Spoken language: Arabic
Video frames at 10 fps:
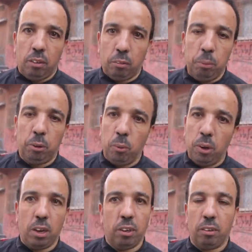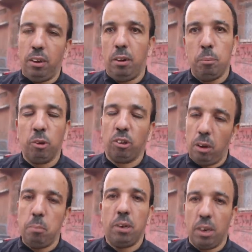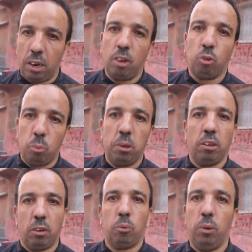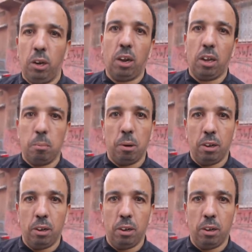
سميتو ولكن المجتمع المدني خاصو مازال شويه ديال الخدمه.